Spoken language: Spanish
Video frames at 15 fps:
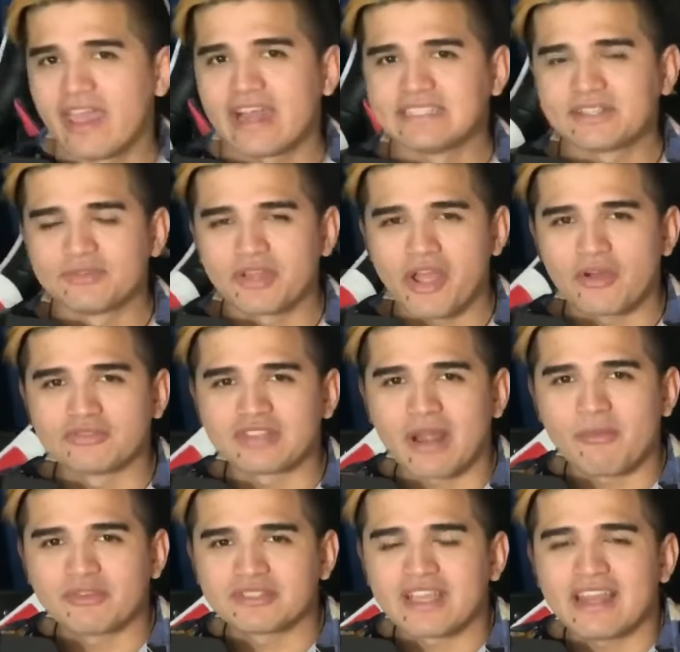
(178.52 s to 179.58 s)
El segundo que
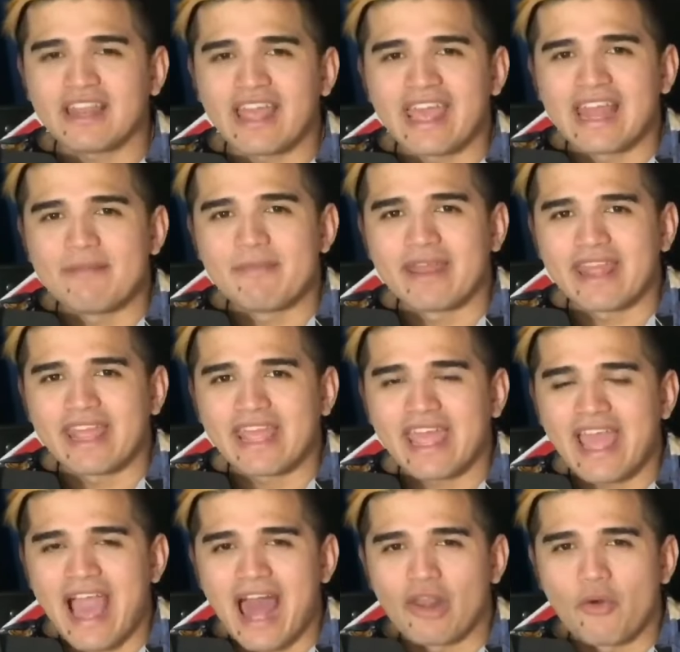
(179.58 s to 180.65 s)
encontramos es el,
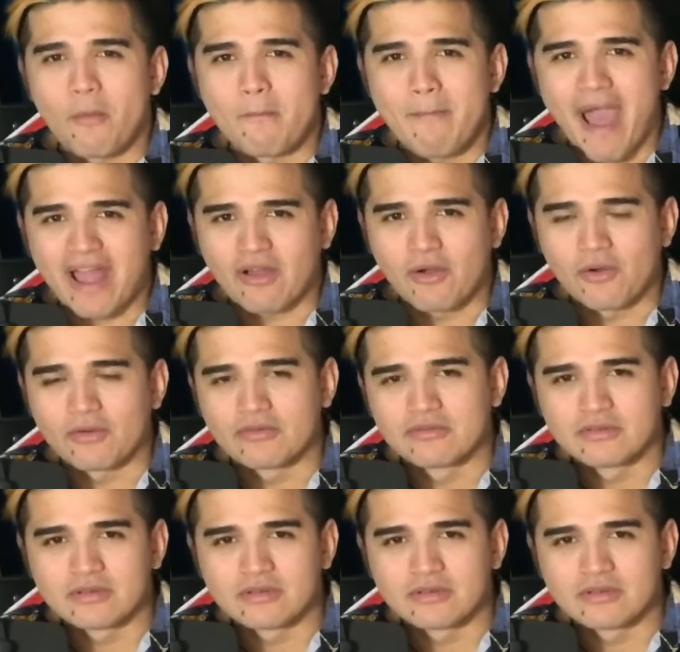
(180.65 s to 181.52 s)
merengue a lo maco,